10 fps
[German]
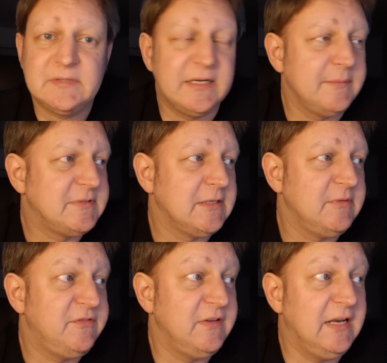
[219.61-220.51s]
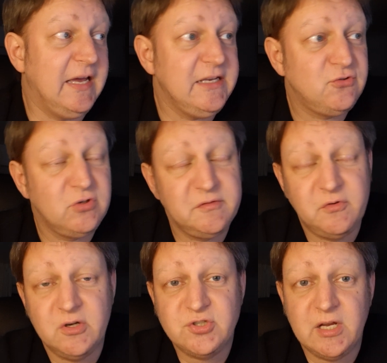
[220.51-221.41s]
Da gibt es nämlich vielleicht schon die
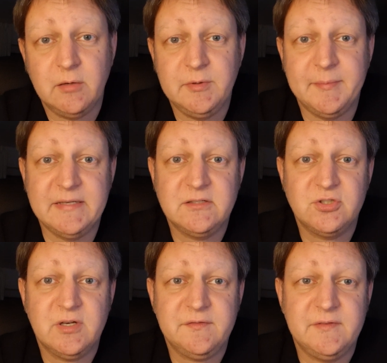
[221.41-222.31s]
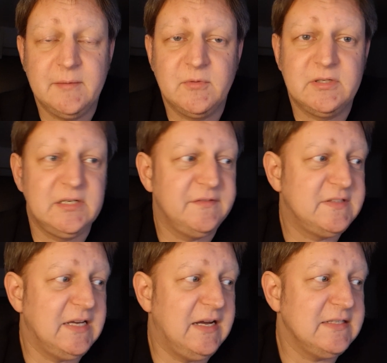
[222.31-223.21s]
Vorentscheidung um die Meisterschaft. Wir haben dort den
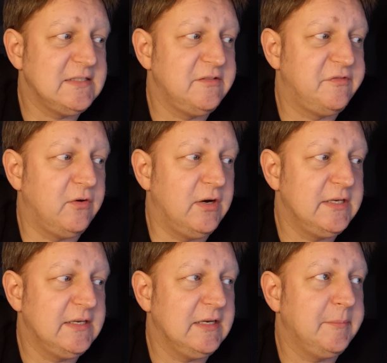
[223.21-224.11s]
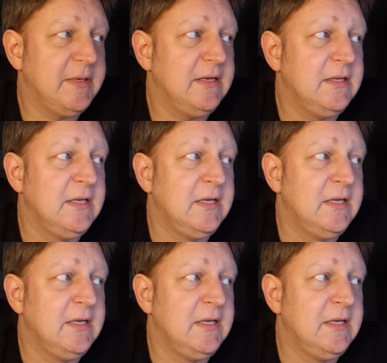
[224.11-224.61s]
FC Arsenal vorne in der Tabelle,